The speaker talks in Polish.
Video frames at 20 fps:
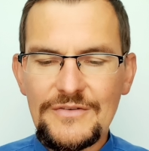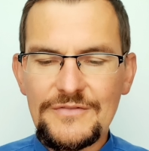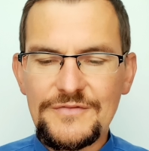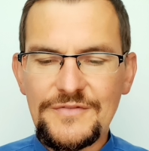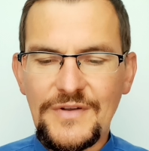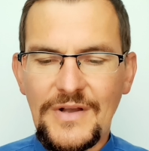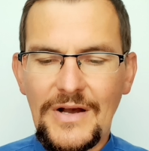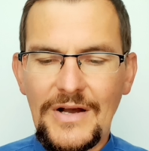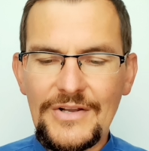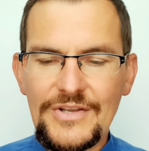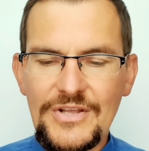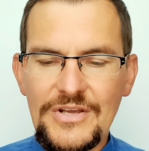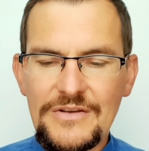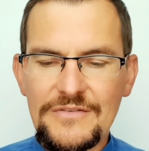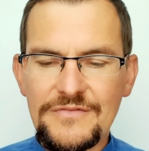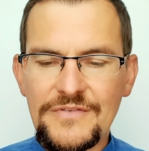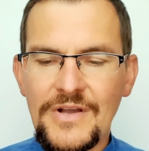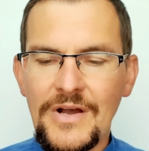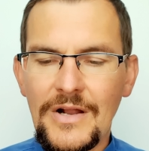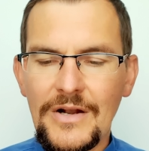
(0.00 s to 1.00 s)
w Kanie
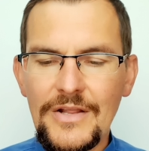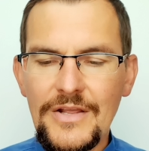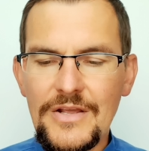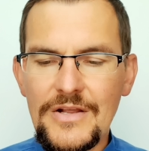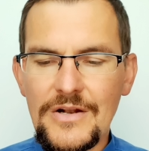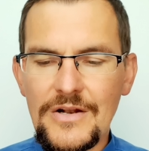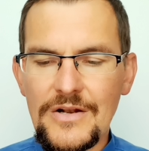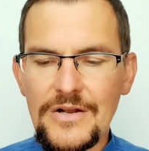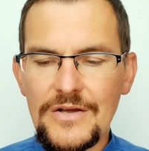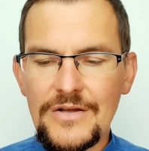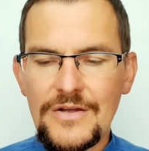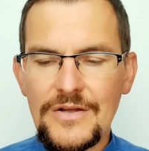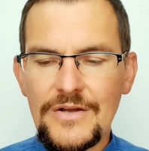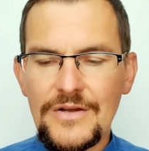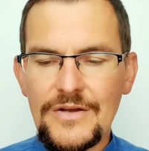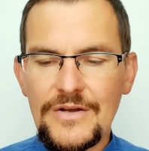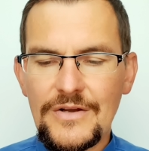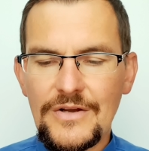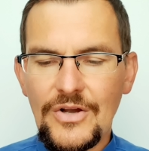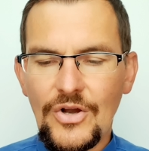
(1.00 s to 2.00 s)
w Galil.
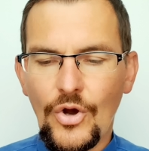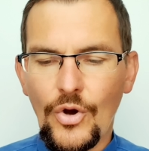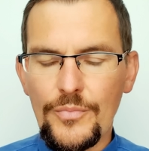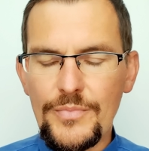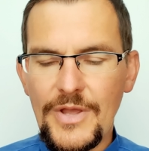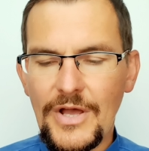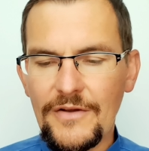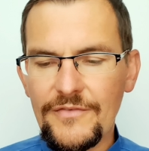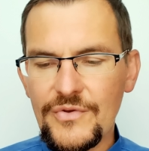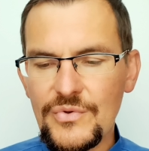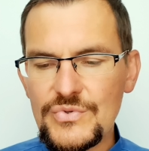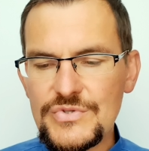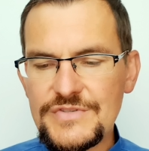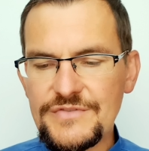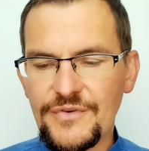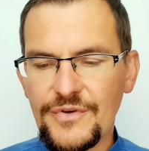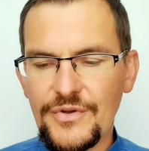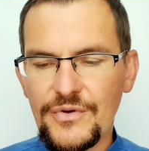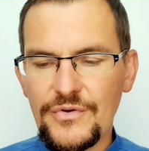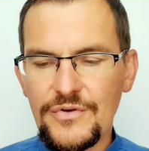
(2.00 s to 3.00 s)
Objawił
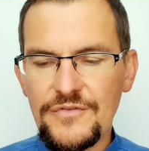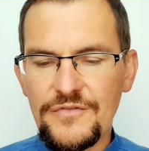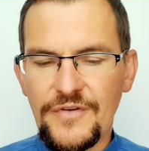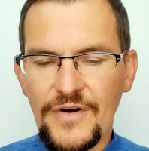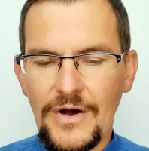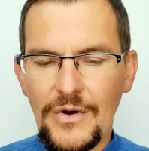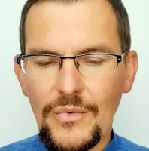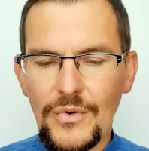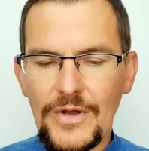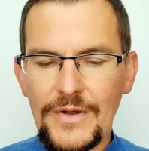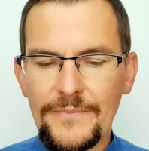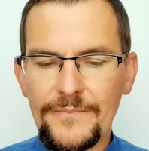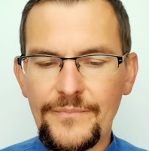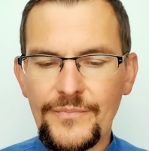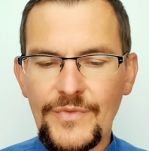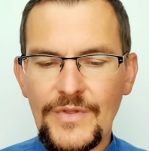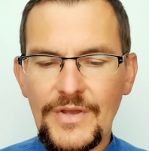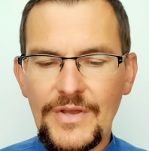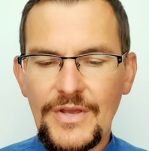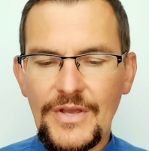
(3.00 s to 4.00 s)
swoją chwałę,
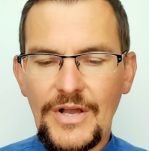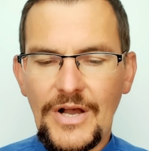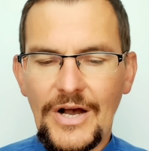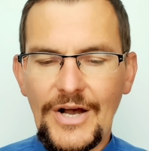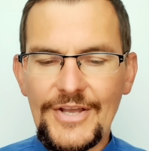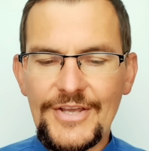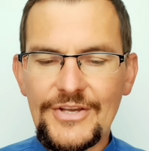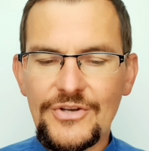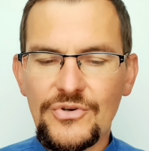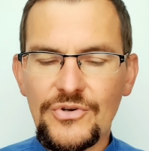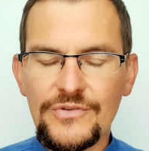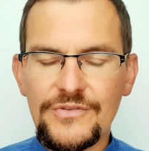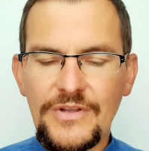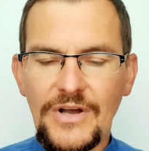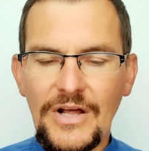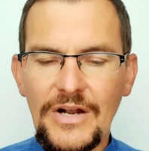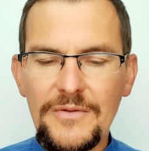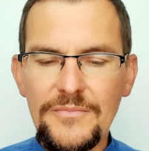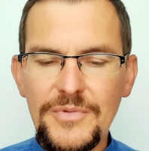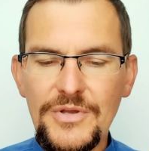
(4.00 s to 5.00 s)
a jego
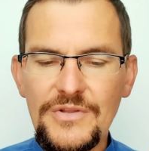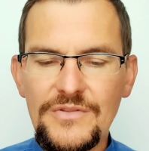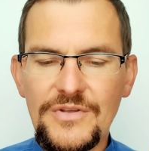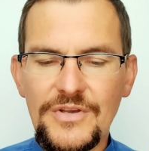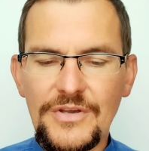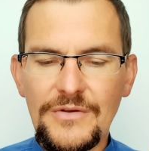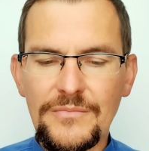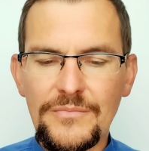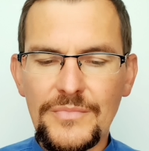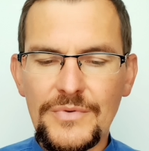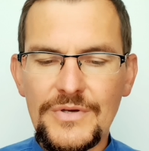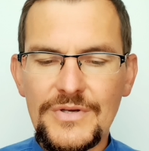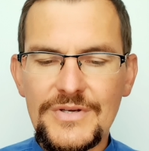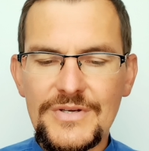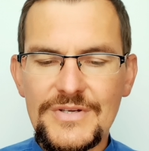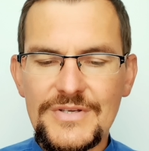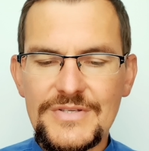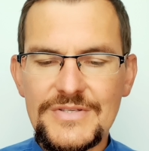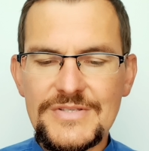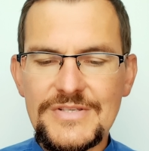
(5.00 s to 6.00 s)
talmidim
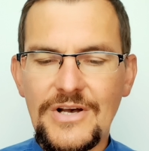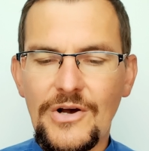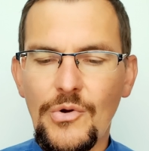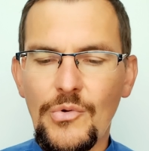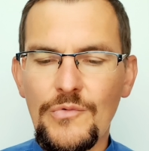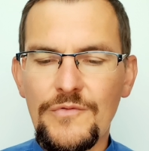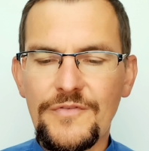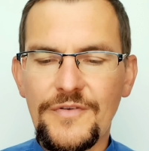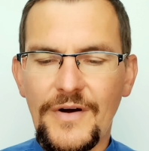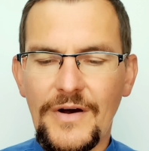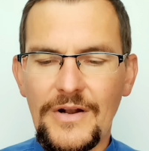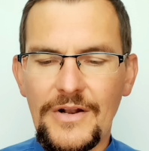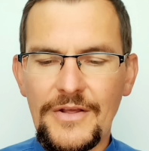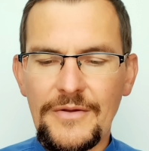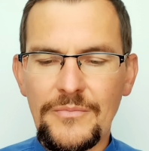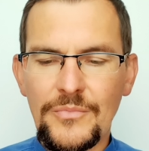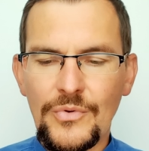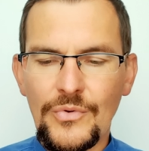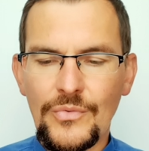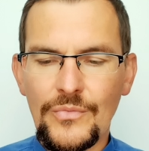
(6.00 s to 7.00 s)

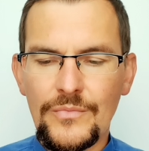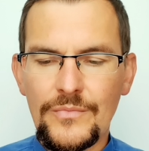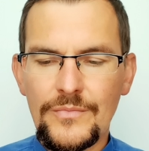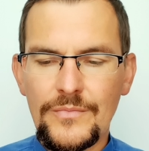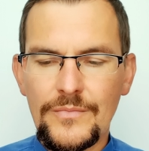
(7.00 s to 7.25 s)
zaufali mu.